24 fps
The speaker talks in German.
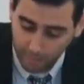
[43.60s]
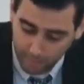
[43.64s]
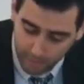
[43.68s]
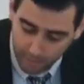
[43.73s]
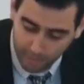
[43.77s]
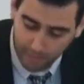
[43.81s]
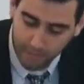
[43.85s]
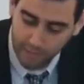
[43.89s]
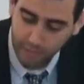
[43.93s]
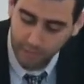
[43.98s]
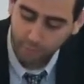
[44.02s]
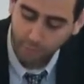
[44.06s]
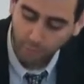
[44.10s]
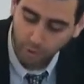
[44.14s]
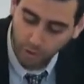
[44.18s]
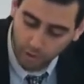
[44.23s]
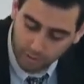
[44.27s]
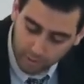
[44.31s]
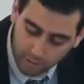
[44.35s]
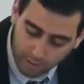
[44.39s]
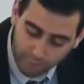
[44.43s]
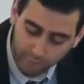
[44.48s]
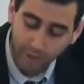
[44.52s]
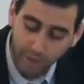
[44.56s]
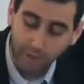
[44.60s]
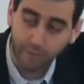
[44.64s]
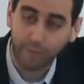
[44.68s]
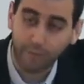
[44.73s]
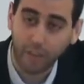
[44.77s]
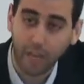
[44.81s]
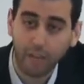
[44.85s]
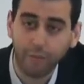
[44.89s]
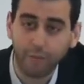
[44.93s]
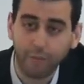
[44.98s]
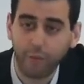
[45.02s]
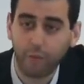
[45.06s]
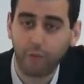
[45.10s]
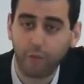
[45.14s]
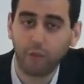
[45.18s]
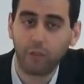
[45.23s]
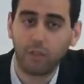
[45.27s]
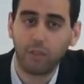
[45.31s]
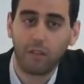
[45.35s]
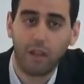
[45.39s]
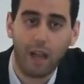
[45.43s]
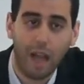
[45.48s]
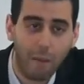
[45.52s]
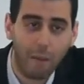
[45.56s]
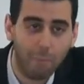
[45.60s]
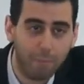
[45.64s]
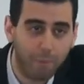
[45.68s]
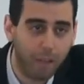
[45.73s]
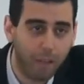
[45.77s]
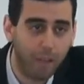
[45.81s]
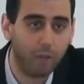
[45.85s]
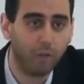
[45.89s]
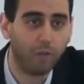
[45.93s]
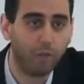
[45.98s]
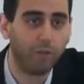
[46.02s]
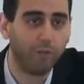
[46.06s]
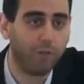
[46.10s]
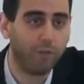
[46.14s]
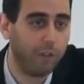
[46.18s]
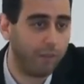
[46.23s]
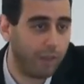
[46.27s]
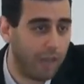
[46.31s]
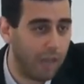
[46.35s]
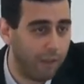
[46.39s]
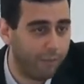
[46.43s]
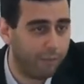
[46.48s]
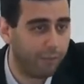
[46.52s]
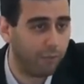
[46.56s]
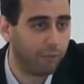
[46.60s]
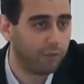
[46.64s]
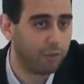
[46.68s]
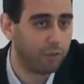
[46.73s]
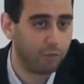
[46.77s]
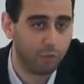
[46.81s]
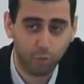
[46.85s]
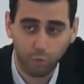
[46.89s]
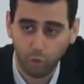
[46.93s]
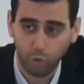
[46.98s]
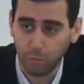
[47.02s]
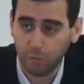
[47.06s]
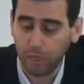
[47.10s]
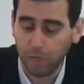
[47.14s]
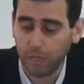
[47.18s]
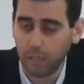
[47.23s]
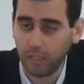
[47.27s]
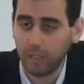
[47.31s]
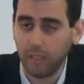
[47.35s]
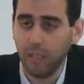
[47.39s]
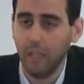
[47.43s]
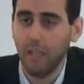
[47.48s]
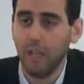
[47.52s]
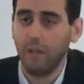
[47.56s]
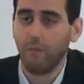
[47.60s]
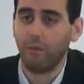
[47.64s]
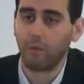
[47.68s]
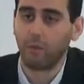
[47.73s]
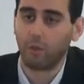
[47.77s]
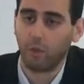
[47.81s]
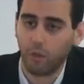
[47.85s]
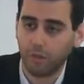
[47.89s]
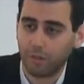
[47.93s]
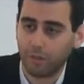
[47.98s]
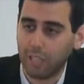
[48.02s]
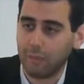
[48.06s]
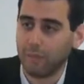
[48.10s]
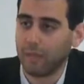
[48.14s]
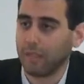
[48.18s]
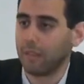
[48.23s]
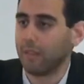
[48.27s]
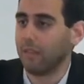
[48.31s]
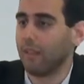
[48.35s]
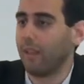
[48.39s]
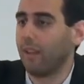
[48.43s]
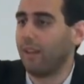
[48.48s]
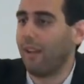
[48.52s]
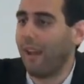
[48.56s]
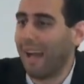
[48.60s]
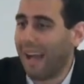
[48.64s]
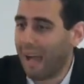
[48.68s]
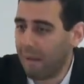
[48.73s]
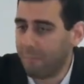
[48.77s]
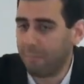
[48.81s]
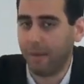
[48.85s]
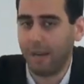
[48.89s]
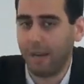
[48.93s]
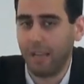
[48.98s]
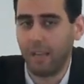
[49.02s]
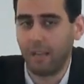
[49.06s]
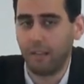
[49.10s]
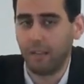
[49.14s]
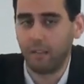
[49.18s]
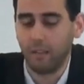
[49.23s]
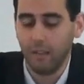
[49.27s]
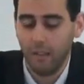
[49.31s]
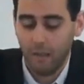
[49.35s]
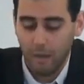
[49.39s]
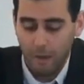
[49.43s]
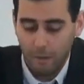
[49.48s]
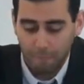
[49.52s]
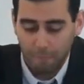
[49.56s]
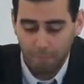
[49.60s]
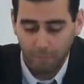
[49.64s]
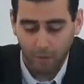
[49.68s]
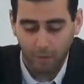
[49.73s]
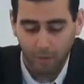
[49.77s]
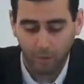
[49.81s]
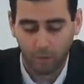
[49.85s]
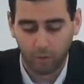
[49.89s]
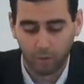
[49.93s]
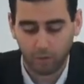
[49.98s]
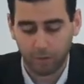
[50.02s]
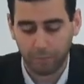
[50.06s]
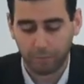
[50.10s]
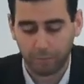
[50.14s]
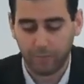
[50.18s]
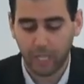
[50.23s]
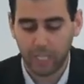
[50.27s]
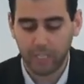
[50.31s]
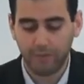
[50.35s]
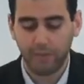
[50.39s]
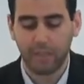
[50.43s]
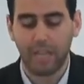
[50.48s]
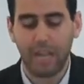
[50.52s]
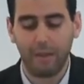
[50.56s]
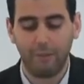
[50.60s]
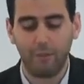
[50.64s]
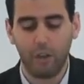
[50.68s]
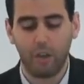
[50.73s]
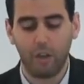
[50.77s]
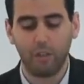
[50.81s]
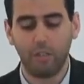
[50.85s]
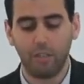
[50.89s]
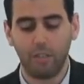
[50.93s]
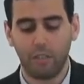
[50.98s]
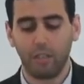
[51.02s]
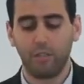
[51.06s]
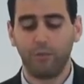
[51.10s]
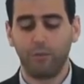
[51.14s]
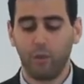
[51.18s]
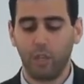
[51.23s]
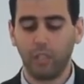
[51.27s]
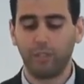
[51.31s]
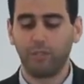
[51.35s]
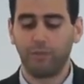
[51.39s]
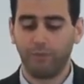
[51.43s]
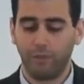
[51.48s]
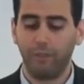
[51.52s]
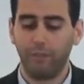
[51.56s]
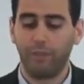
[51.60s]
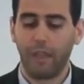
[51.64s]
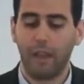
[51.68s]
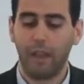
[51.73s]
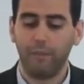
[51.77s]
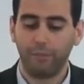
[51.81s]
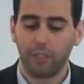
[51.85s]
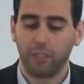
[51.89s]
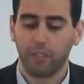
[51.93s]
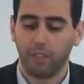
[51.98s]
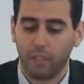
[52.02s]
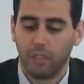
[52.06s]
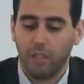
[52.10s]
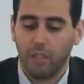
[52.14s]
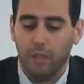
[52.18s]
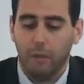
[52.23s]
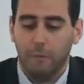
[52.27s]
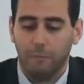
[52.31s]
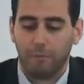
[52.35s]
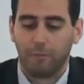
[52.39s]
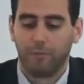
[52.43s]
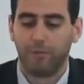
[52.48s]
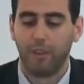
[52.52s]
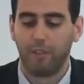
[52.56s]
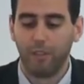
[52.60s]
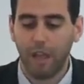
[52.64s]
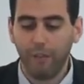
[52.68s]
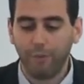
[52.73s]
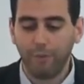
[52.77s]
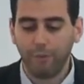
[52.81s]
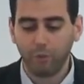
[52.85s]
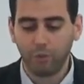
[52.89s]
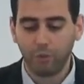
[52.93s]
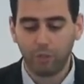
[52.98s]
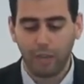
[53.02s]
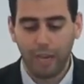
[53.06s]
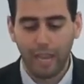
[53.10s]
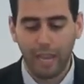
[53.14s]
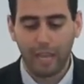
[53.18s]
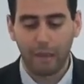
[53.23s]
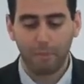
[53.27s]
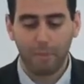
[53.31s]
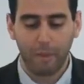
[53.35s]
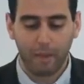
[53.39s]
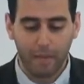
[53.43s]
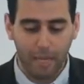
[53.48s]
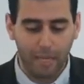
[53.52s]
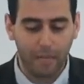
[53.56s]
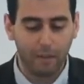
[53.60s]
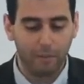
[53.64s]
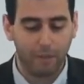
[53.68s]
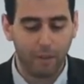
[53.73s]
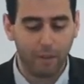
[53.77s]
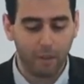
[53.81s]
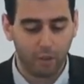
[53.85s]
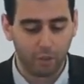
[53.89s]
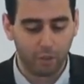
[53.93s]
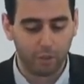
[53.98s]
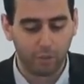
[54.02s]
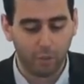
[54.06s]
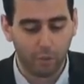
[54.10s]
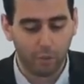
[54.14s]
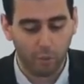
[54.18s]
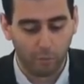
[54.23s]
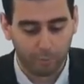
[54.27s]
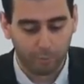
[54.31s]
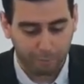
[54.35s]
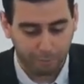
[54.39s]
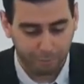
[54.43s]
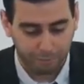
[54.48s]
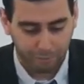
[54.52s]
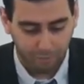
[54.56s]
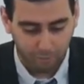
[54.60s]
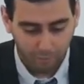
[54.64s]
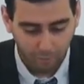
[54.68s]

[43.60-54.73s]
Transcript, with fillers: Hier wieder das Wort Verwerfung, Ablehnung, Verwerfung, Synonyme, nicht? Wo Gott jemanden dann ablehnt. Und deswegen haben wir auch dieses Wort Verwerf, diese Verwerfungslehre benennen wir auch so.